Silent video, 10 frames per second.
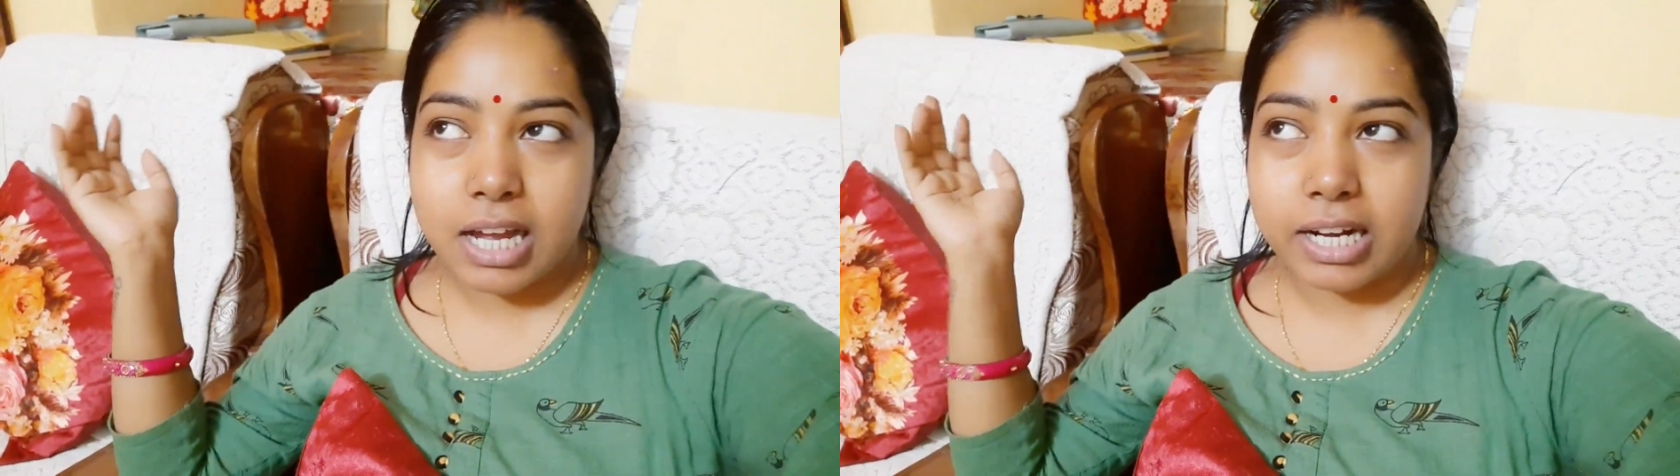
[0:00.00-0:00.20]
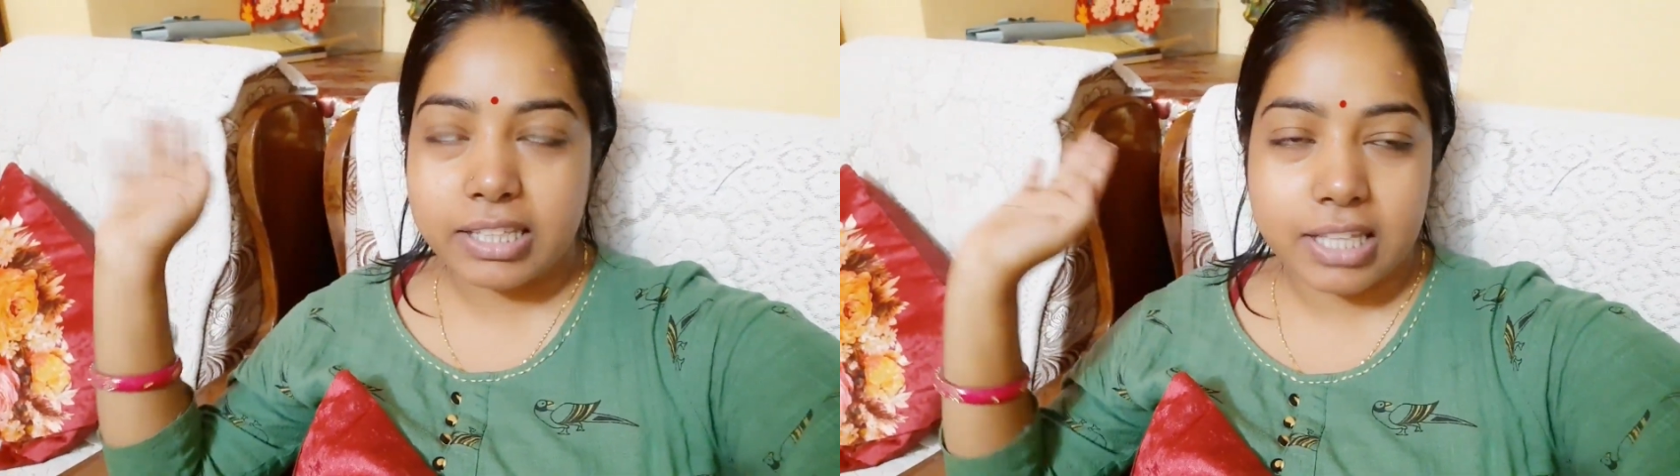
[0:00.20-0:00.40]

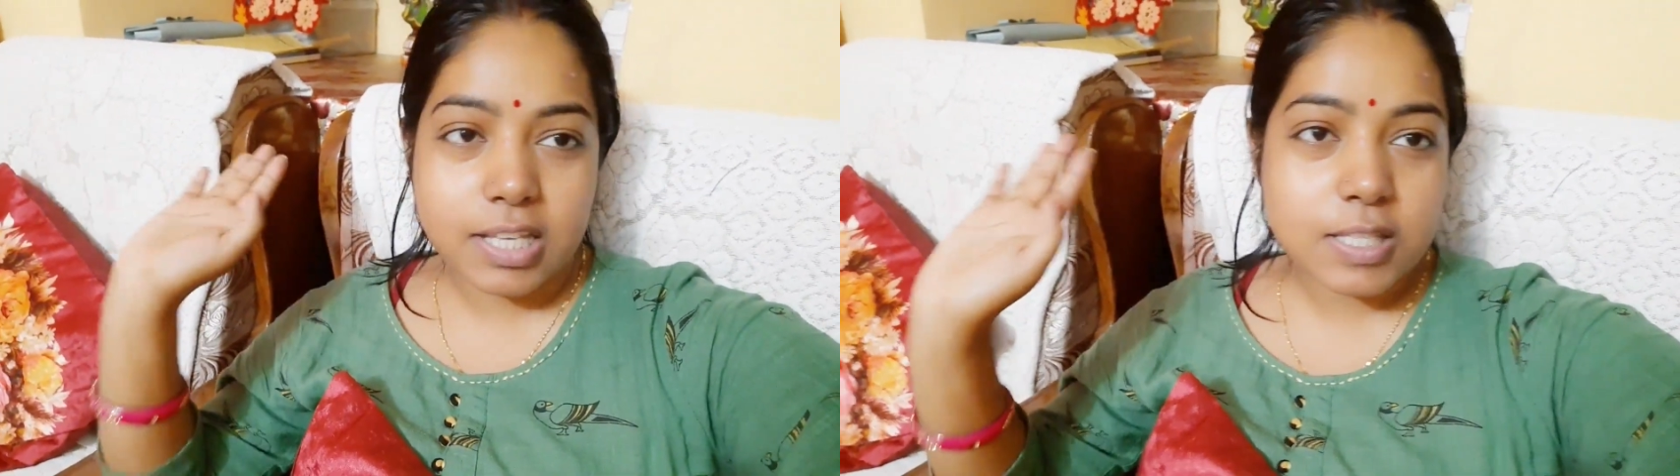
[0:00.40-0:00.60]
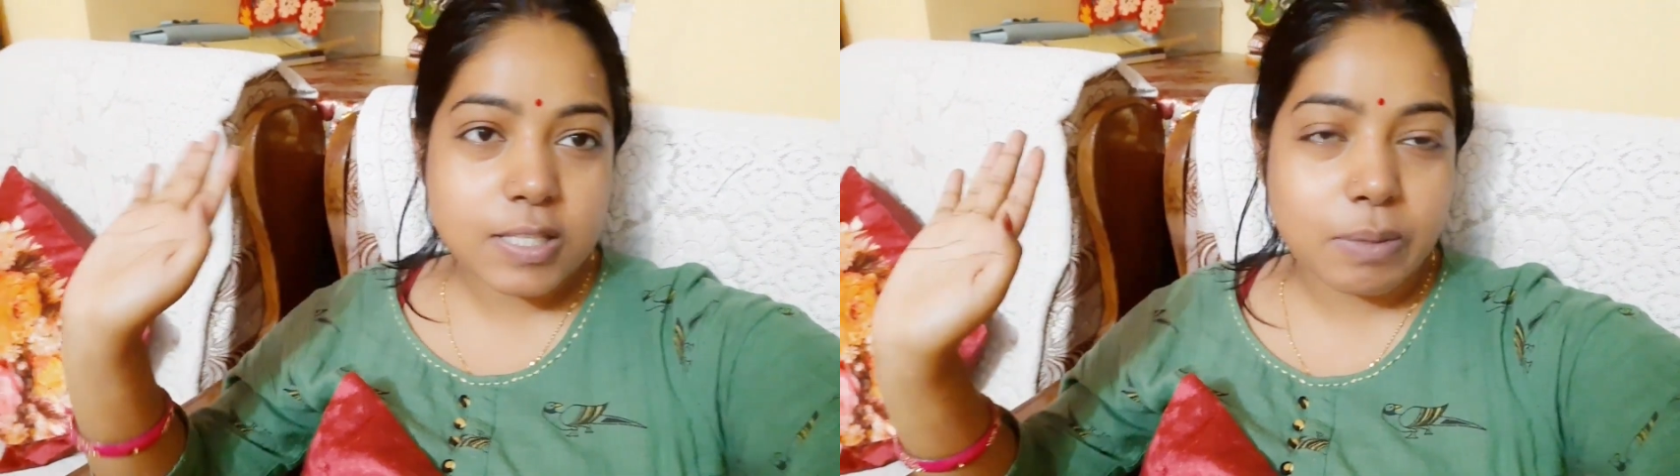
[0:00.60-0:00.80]
साढ़े
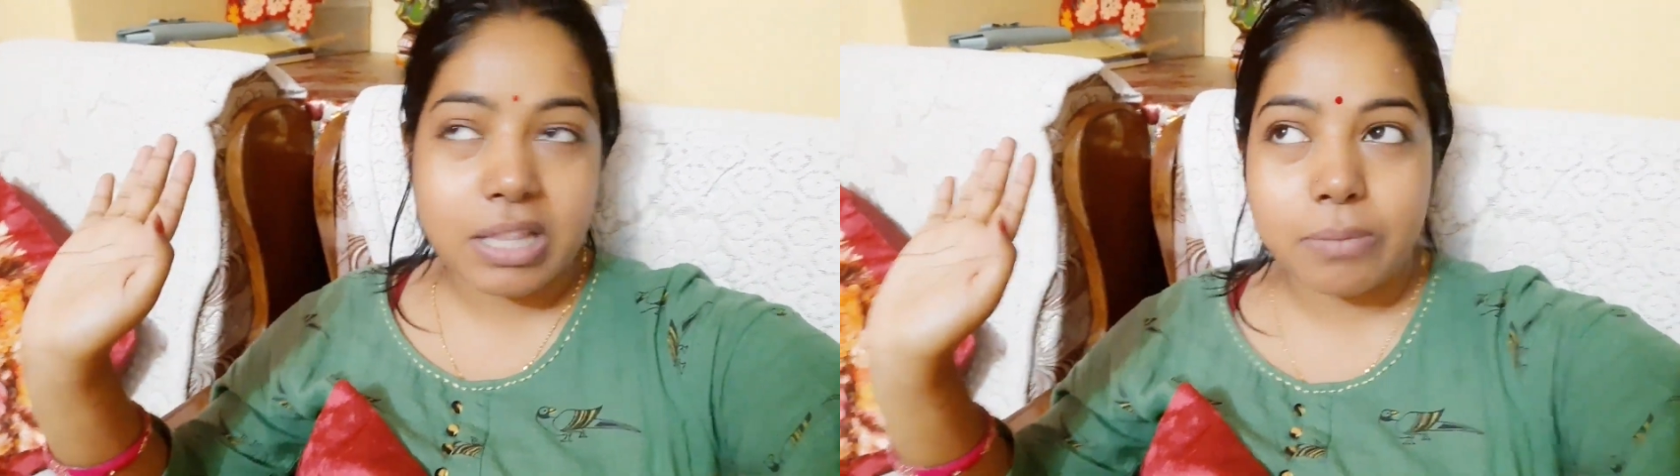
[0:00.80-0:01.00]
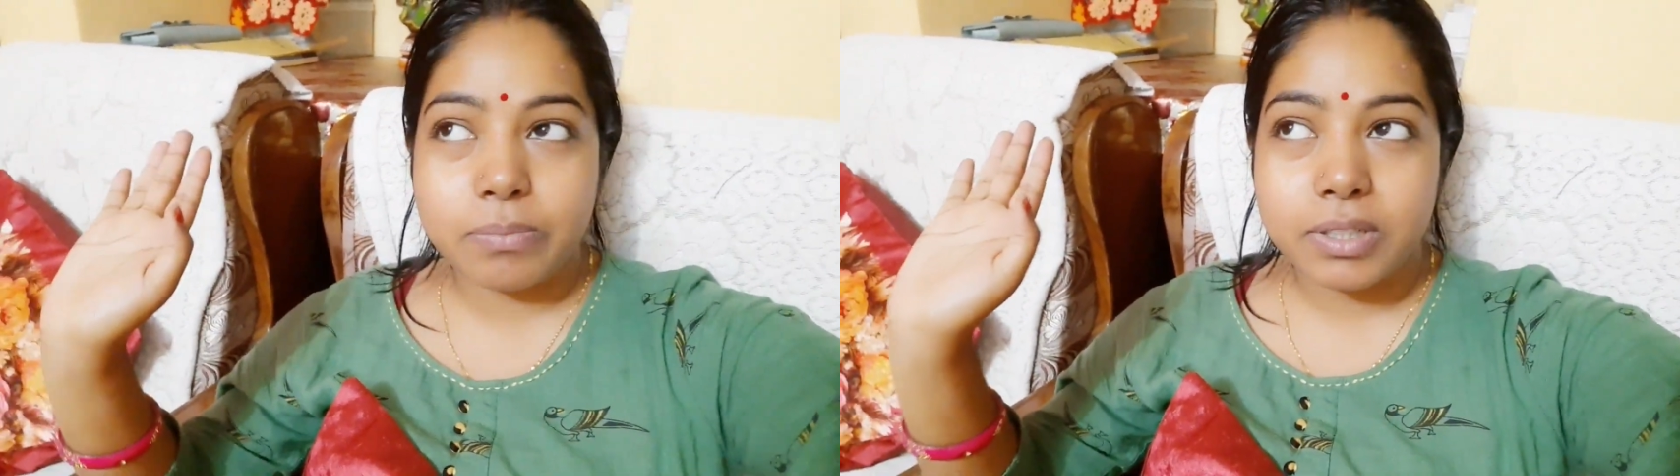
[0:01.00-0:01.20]
दस
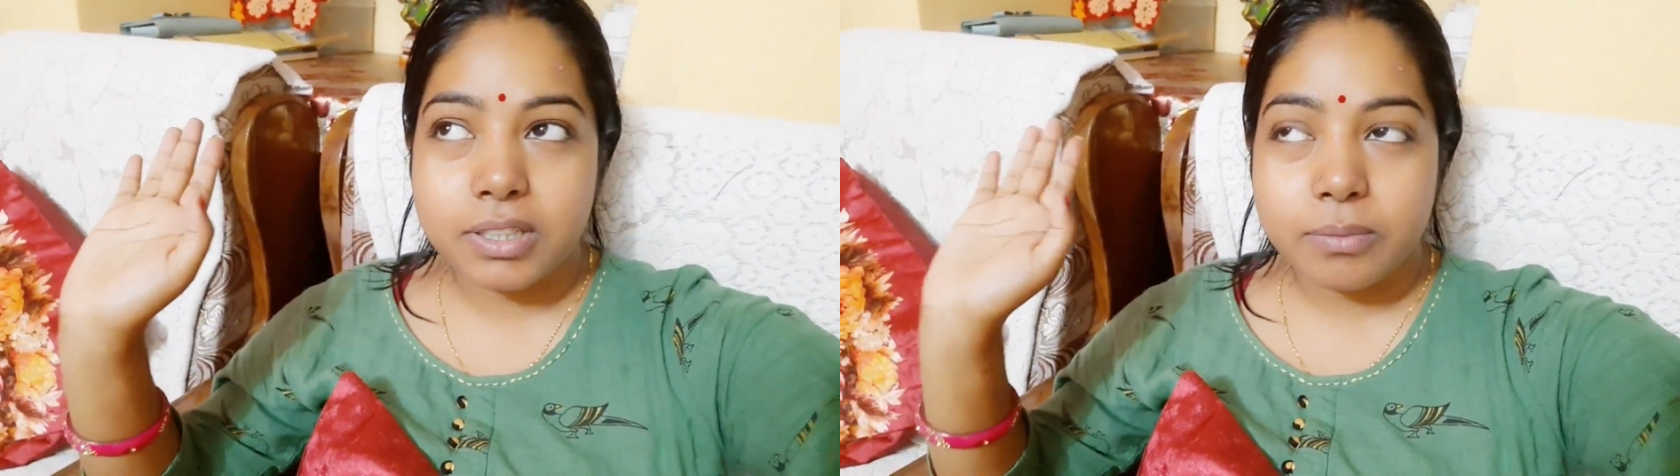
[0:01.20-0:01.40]
मतलब